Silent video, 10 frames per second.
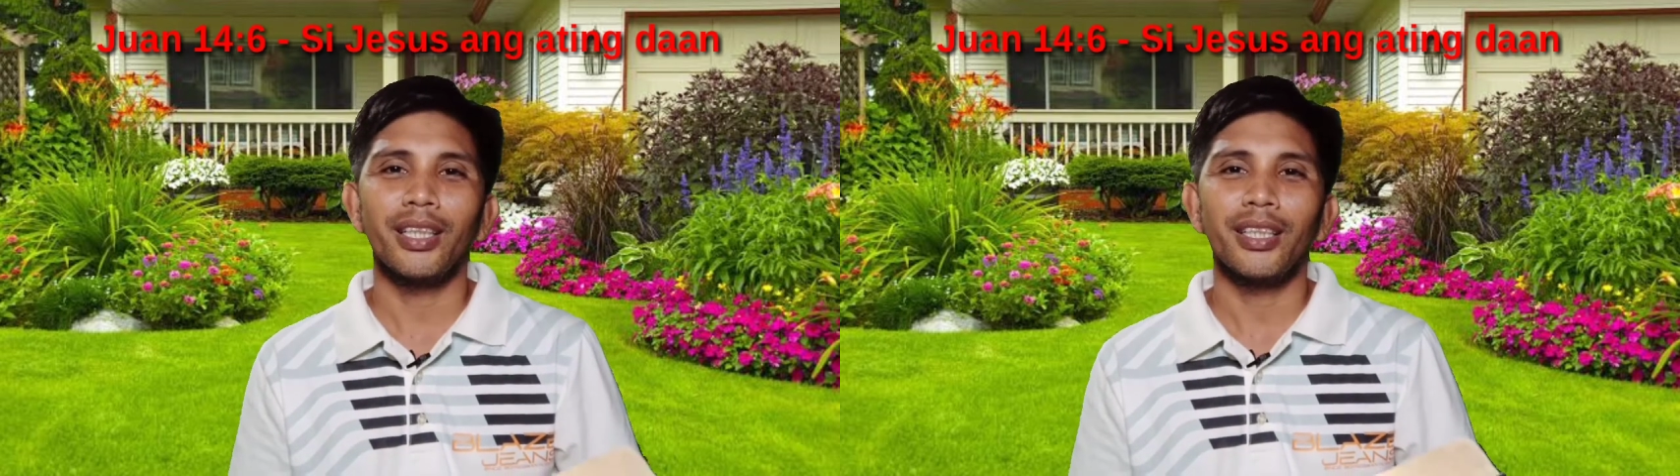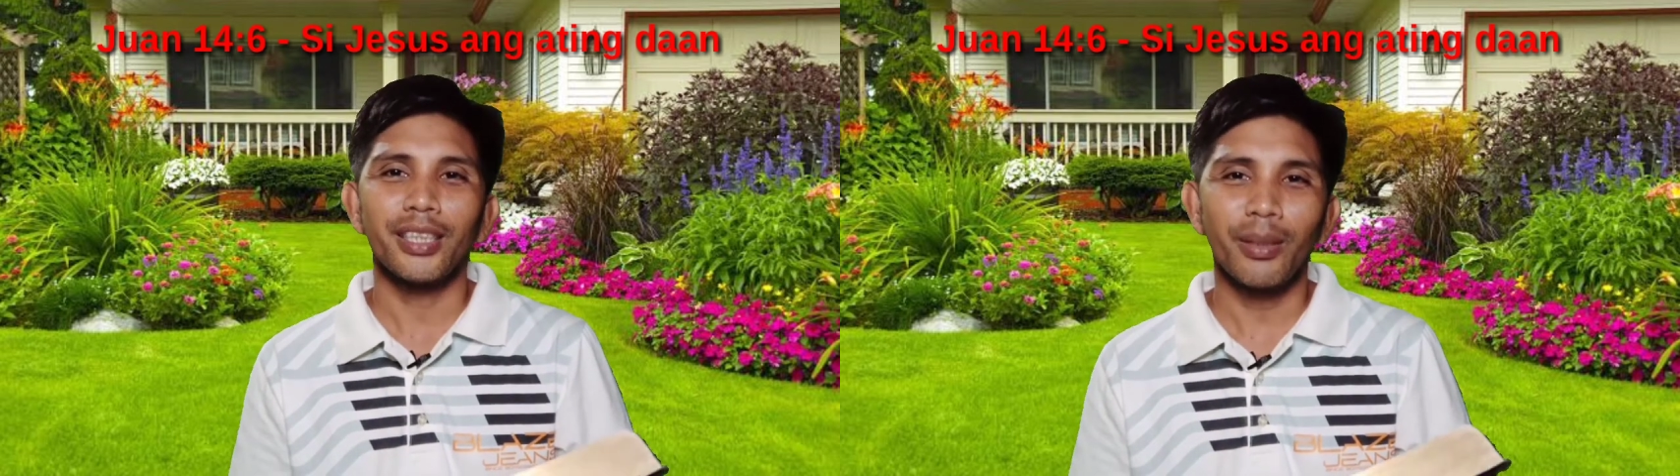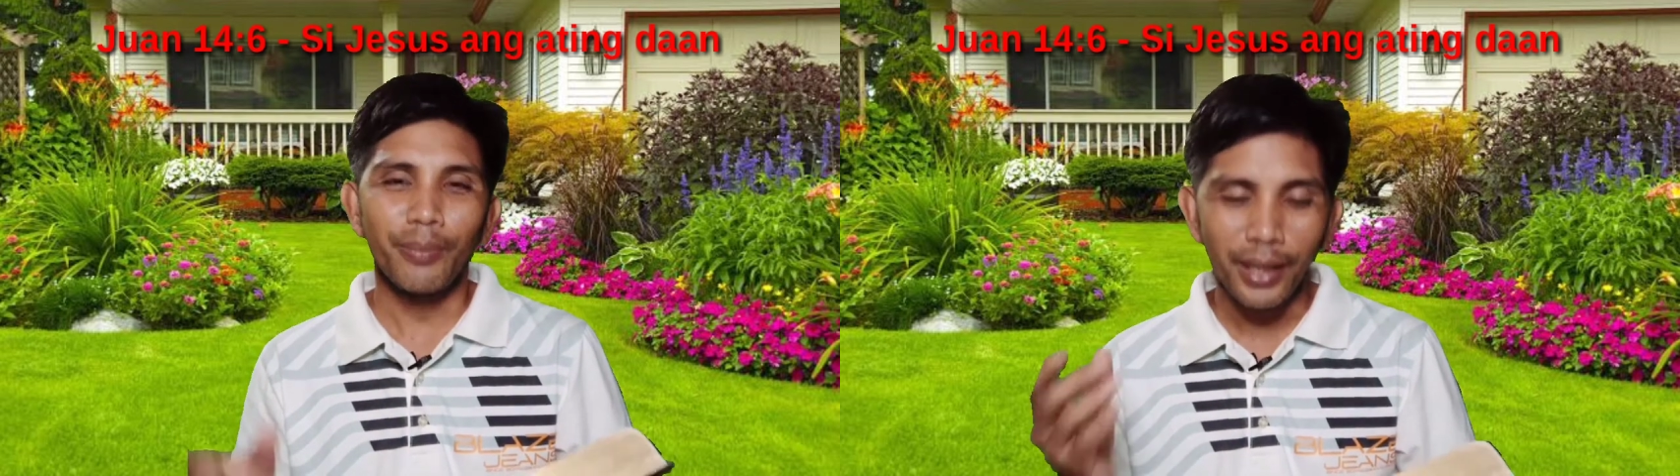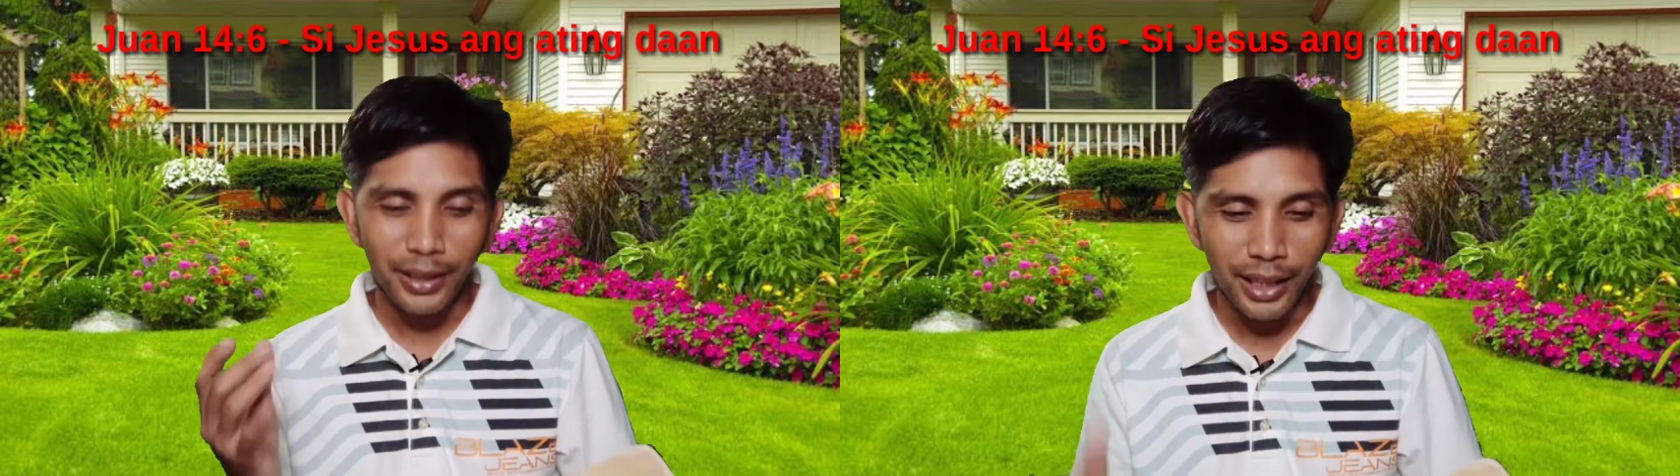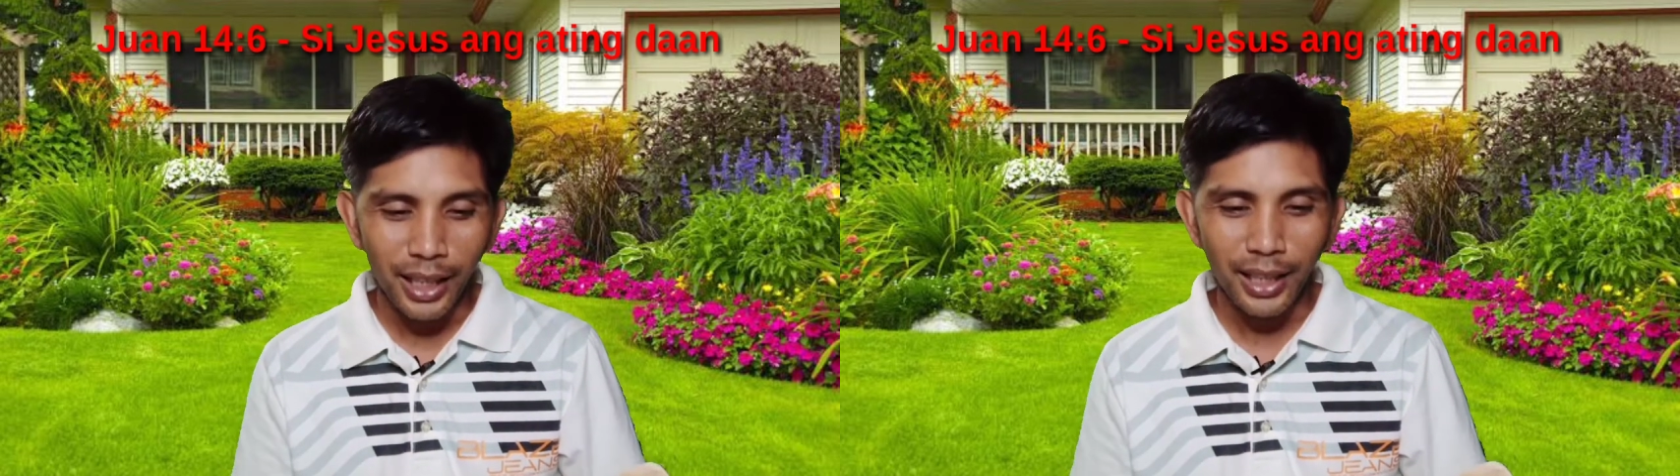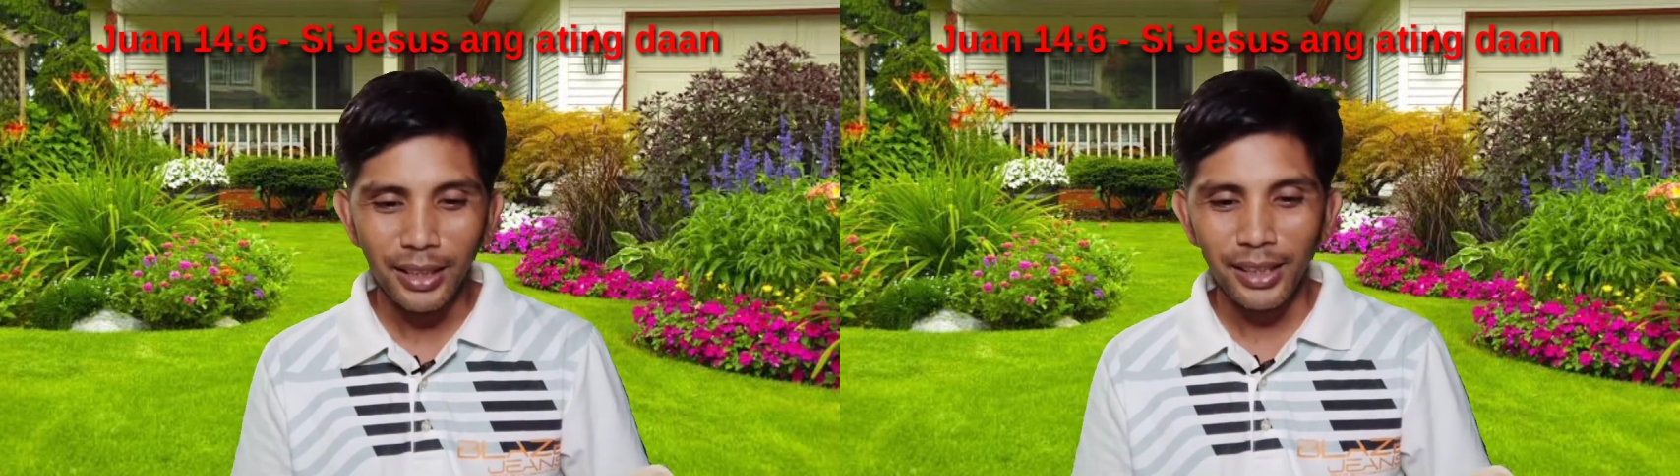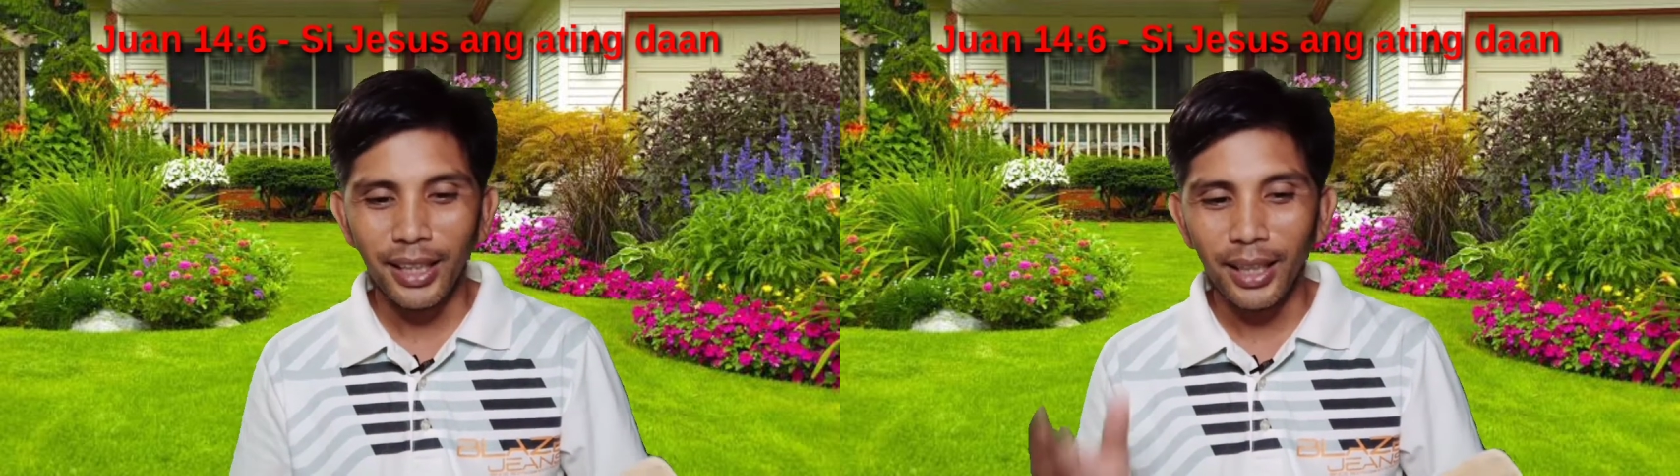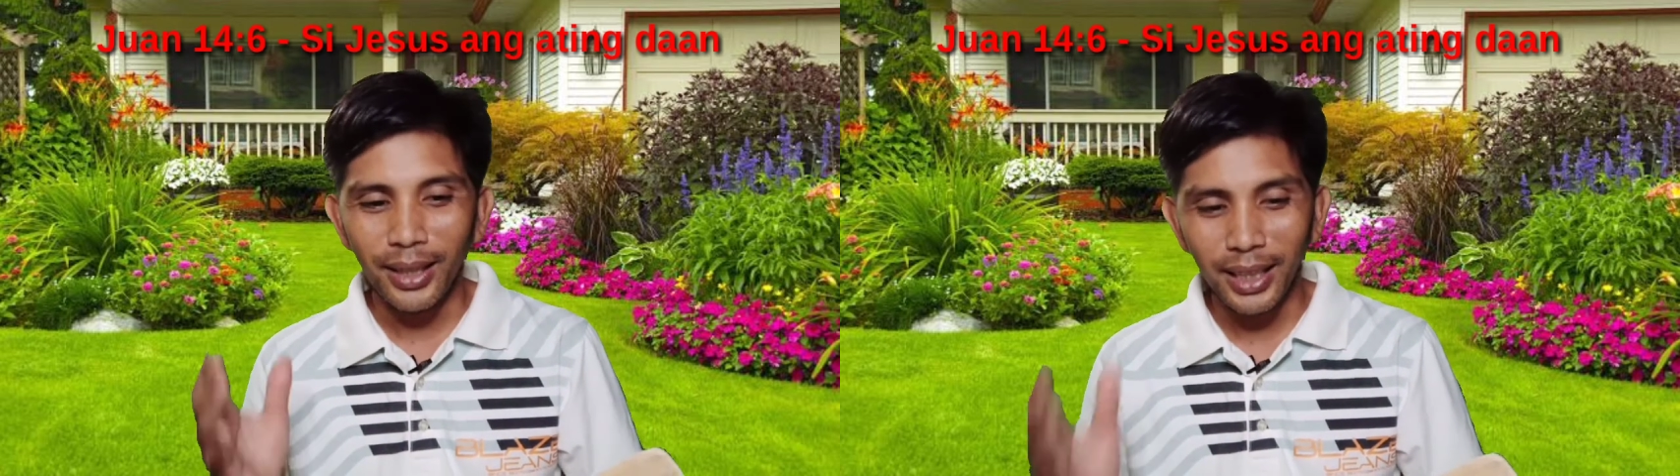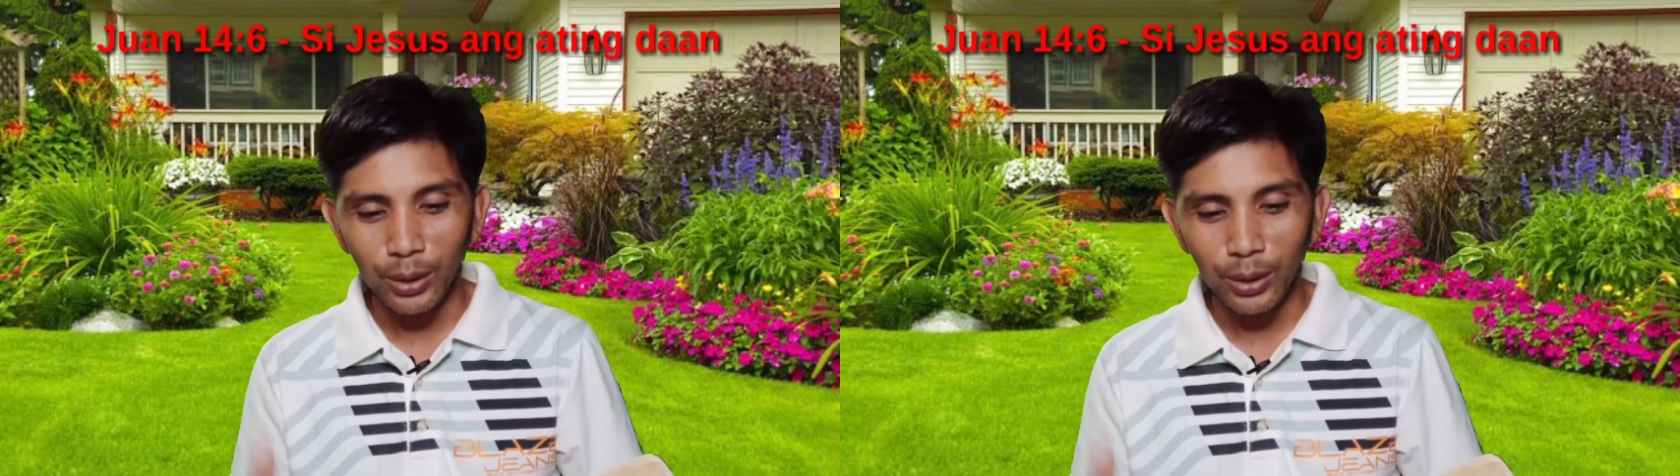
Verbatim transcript: Siya pa ang daan, siya ang